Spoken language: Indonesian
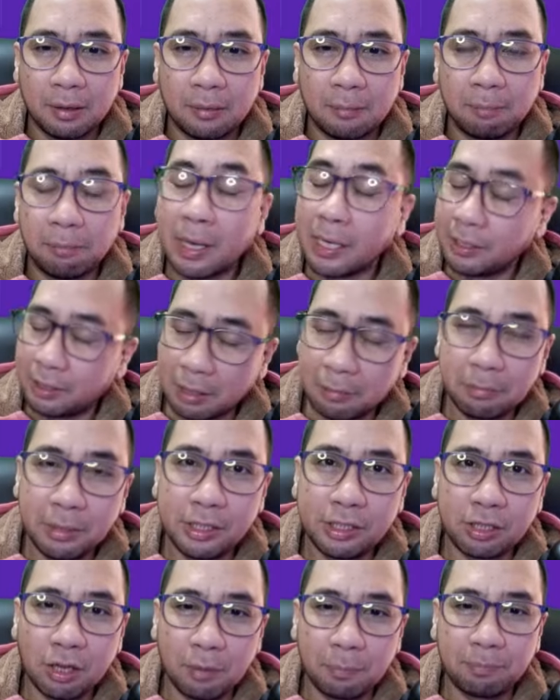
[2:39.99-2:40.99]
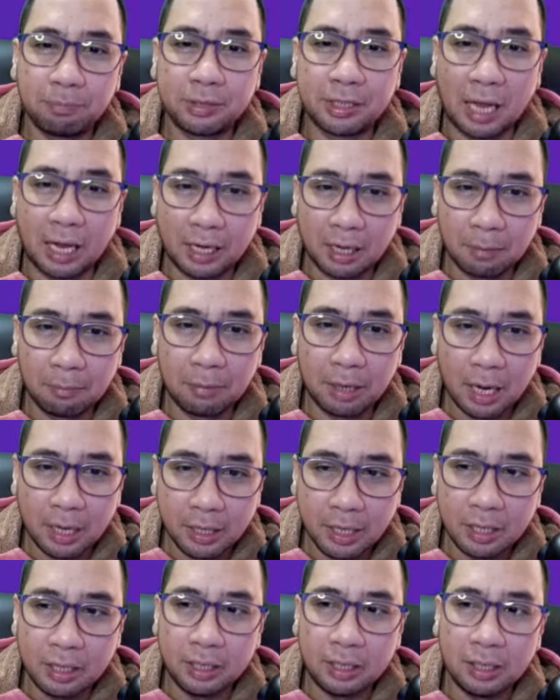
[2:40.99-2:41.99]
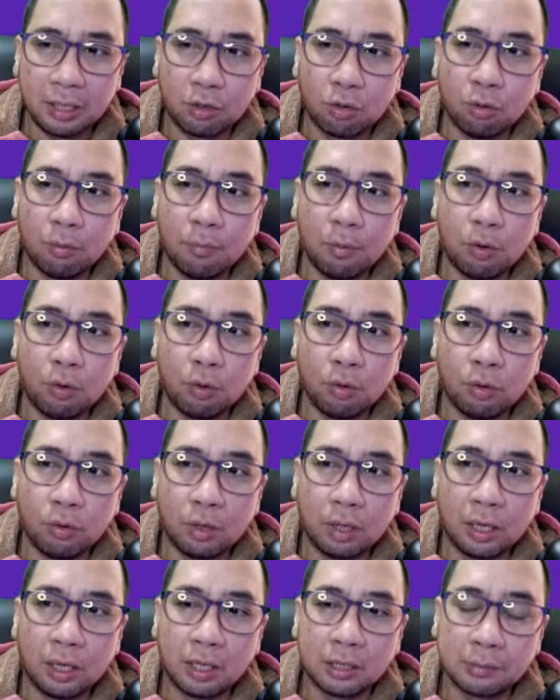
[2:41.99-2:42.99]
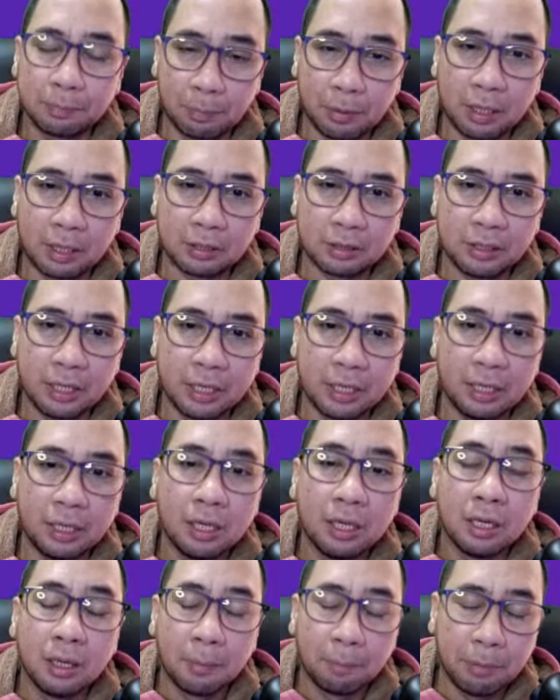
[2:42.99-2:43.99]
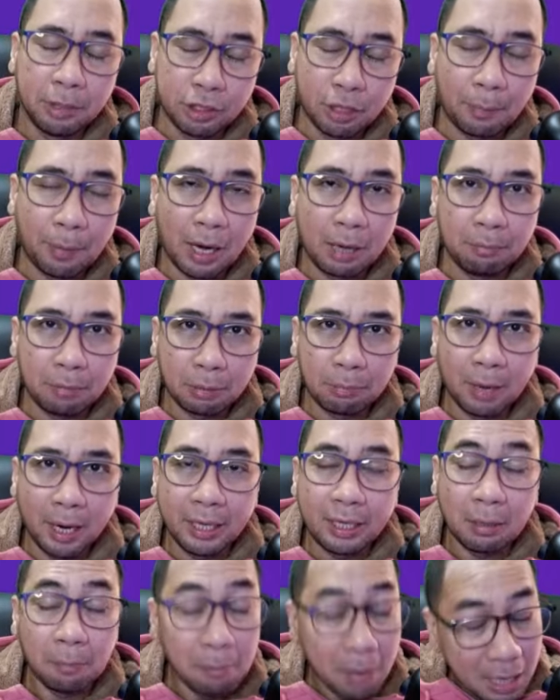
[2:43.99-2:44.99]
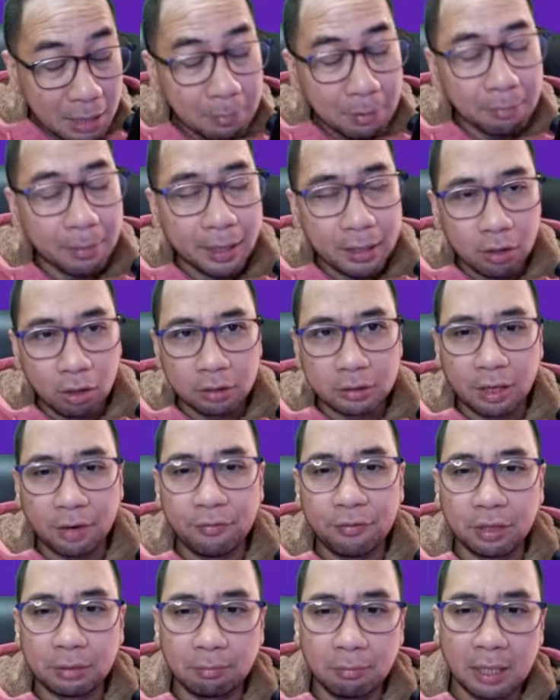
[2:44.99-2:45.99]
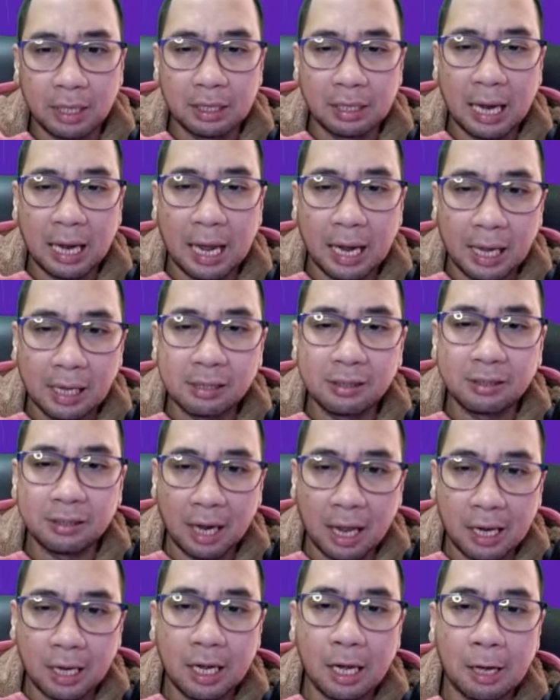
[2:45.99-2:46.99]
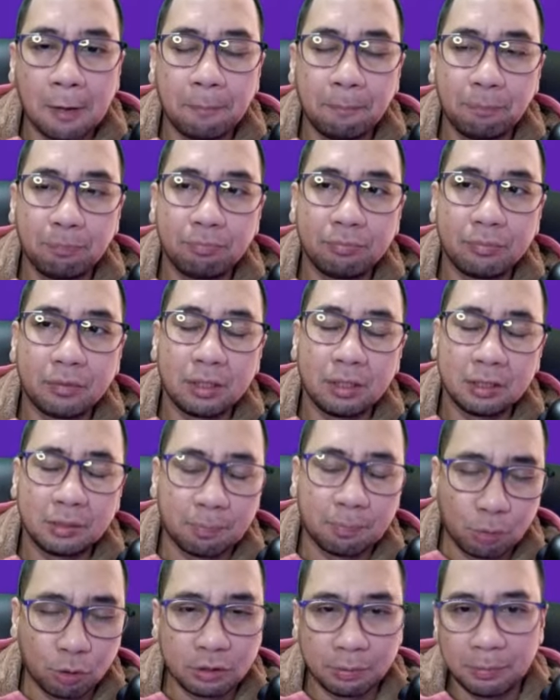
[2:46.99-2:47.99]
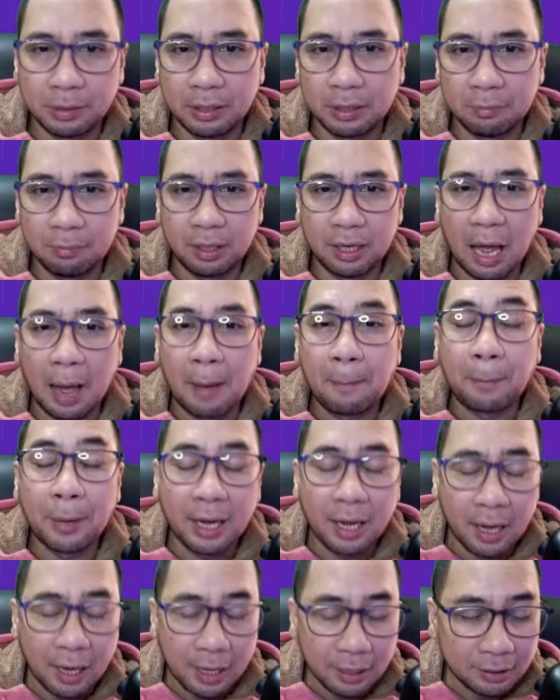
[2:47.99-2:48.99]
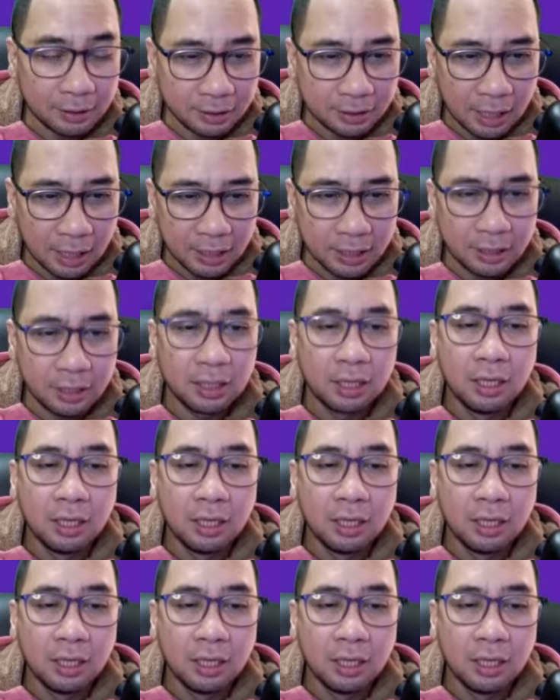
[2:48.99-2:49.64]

Mason Bishop sekarang berada di kubu uh, Spurs. Jadi Bishop akan bermain kembali bermain di Old Trafford mengenakan seragam Spurs teman-teman. Apa yang akan terjadi?